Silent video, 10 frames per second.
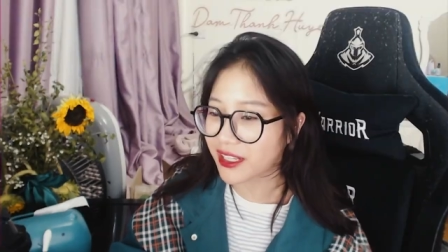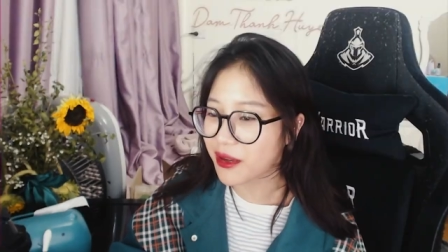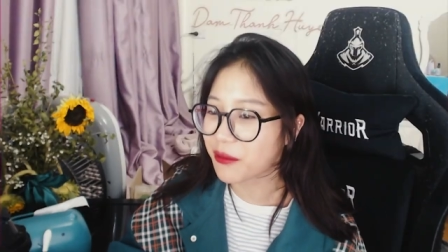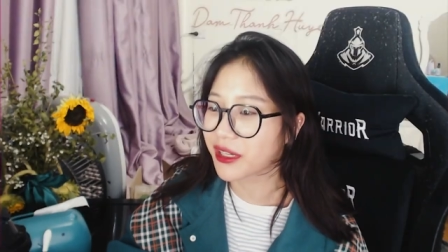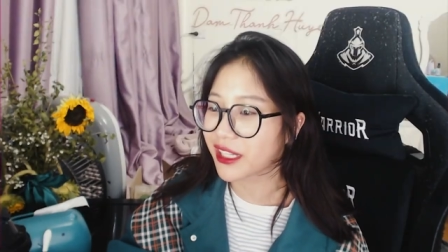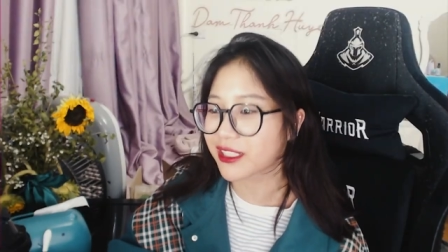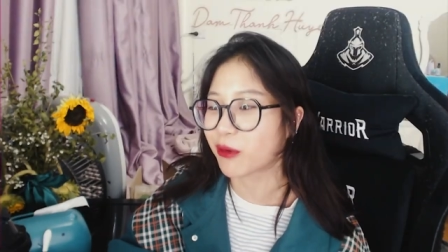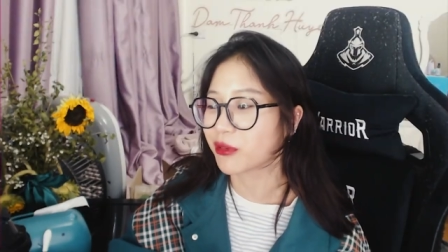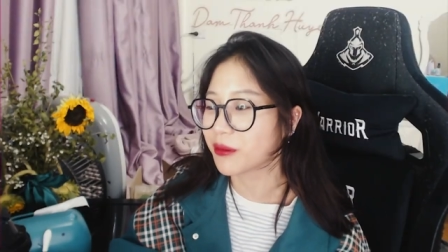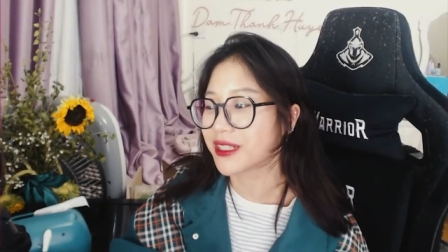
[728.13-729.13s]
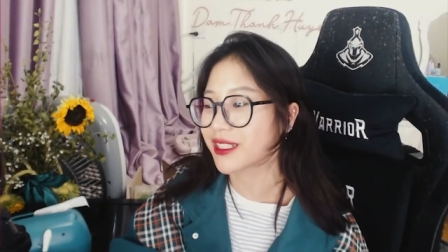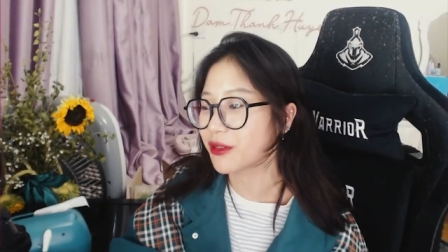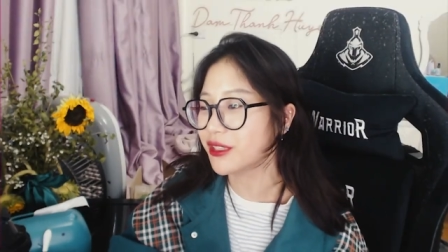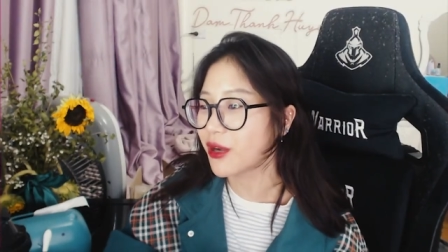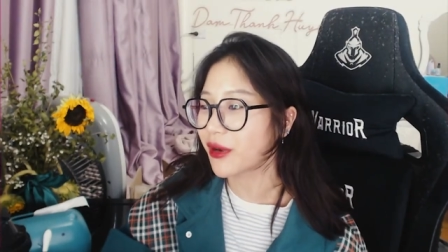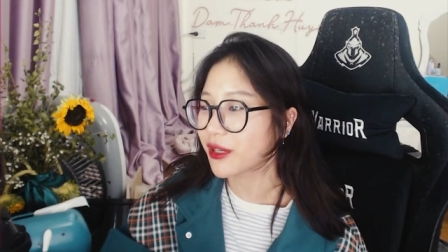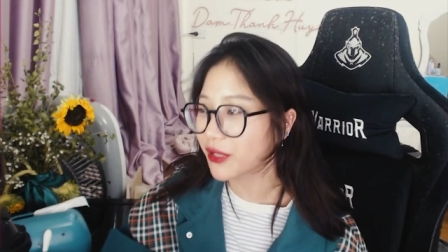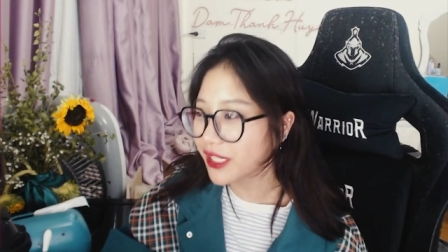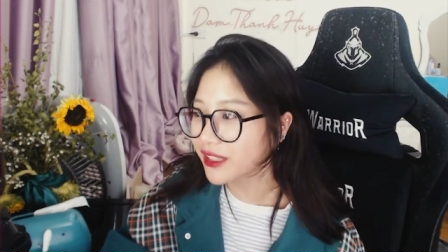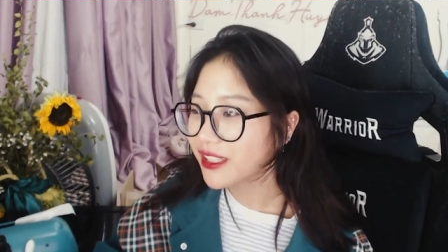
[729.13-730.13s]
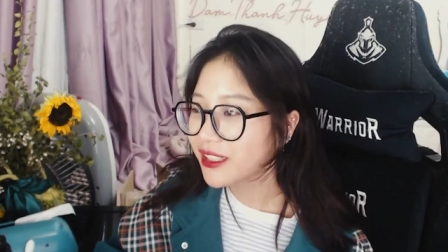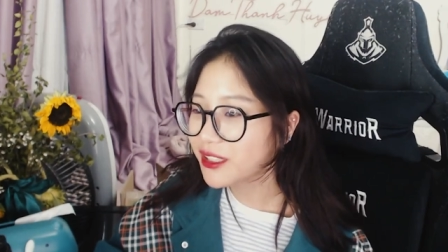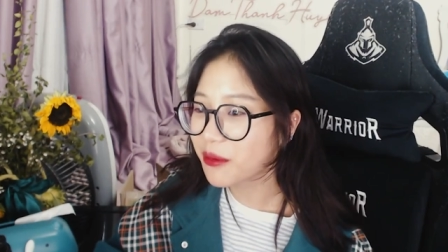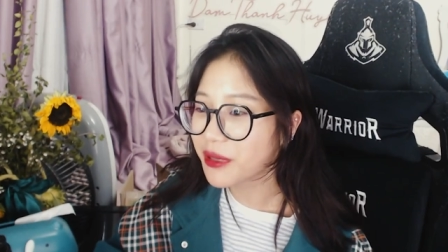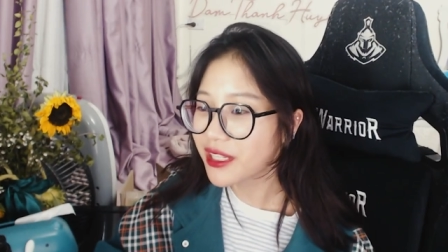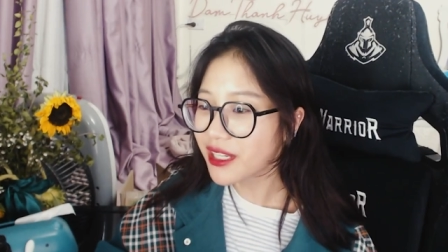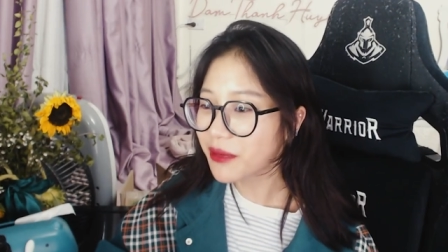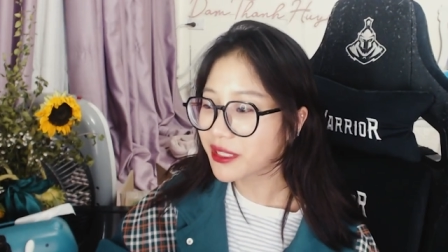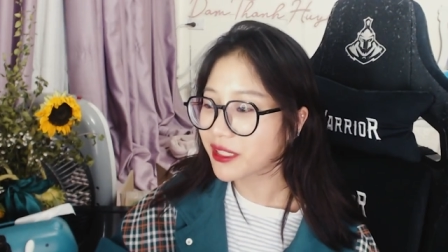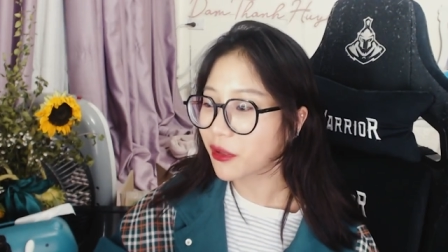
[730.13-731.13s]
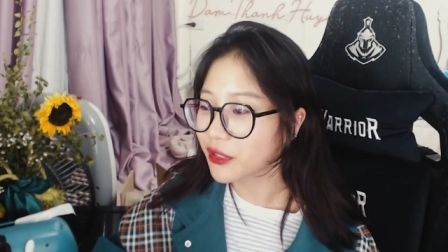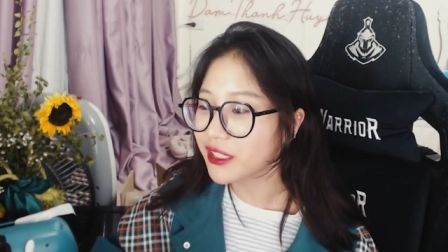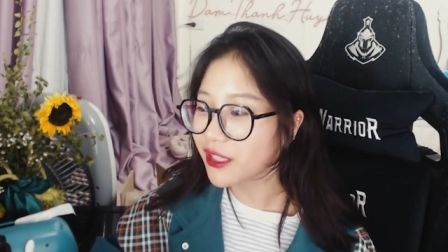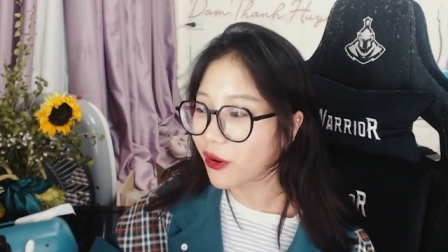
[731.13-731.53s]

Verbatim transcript: mà mình lấy chồng thì mình sẽ nói nhiều hay nói ít nhưng mà mình nghĩ là mình sẽ nói nhiều